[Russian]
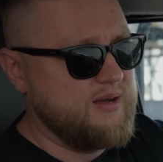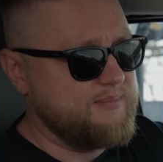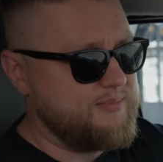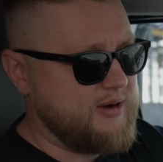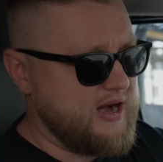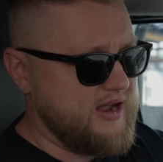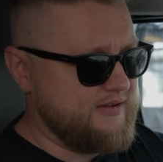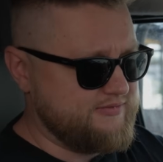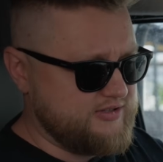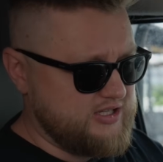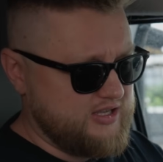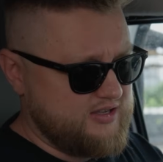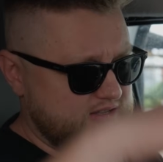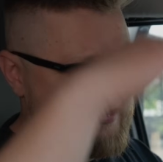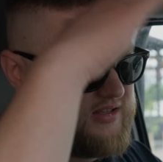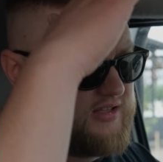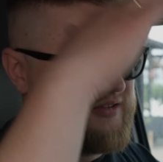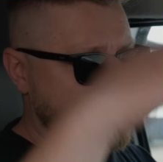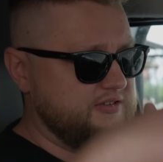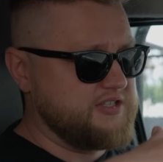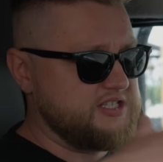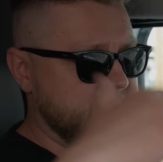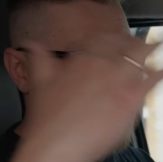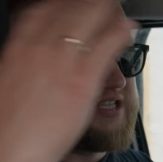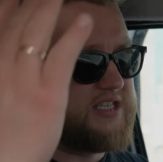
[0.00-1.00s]
Правда,
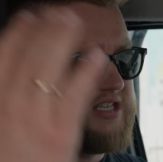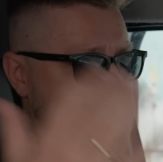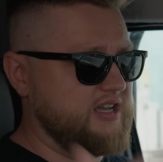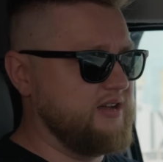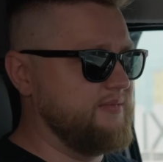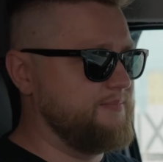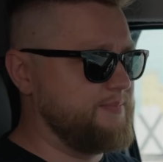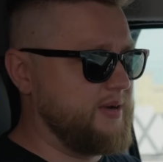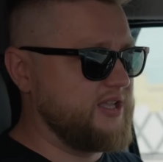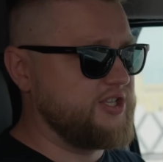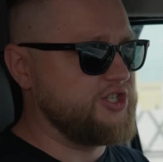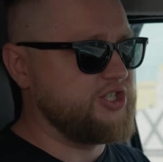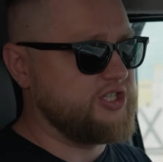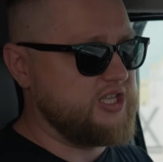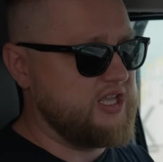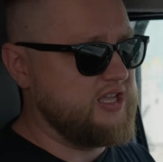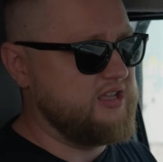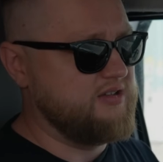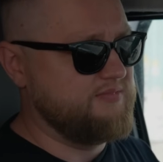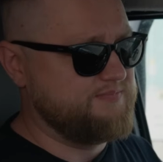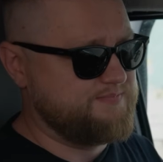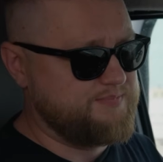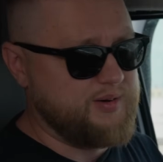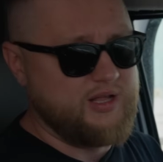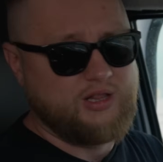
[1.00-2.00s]
на высоте
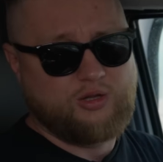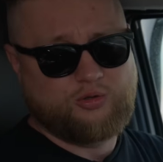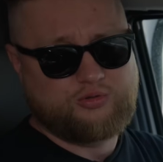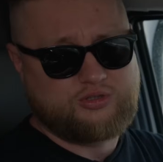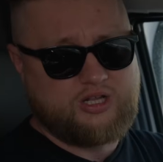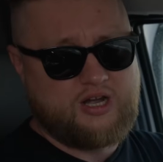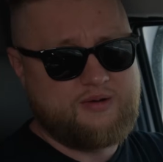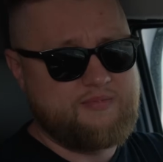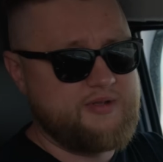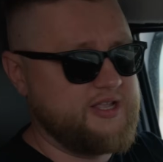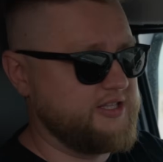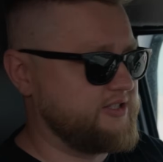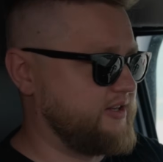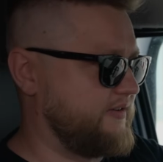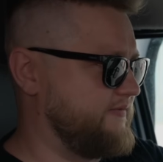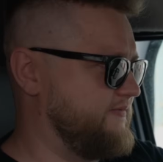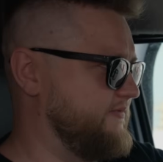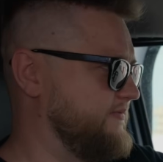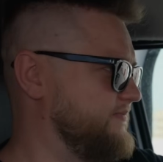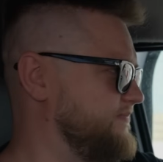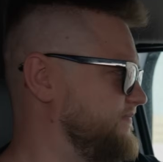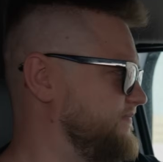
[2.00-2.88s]
почти полутора метров.